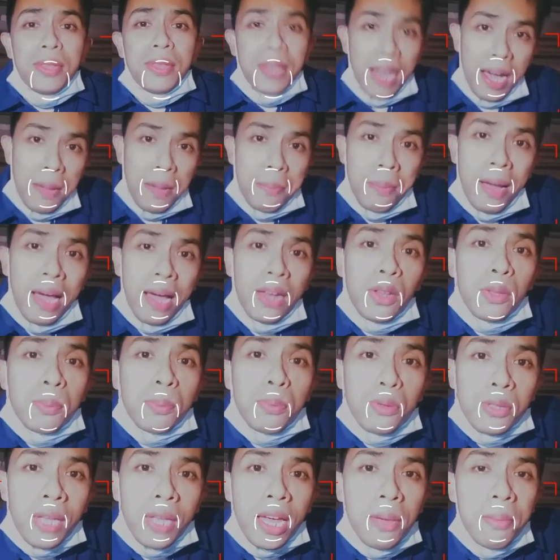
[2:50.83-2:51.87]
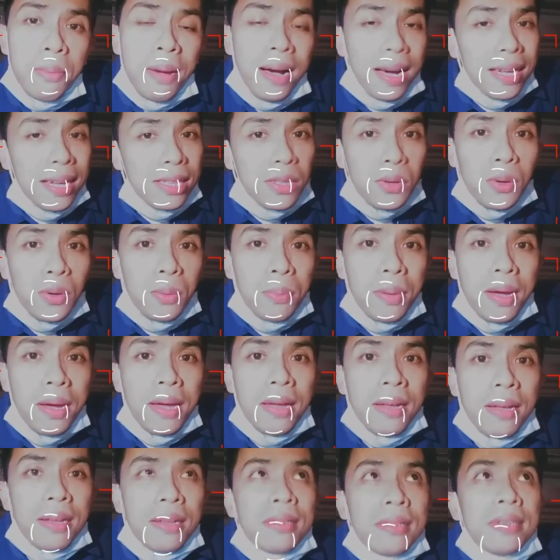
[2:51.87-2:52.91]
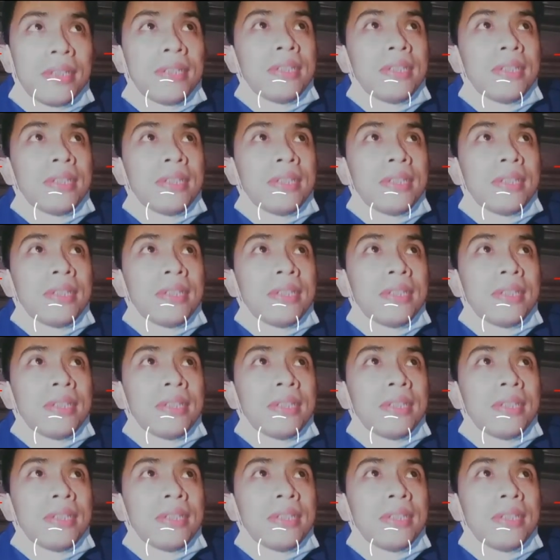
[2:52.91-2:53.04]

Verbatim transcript: Nakabalot po tayo mga katropa.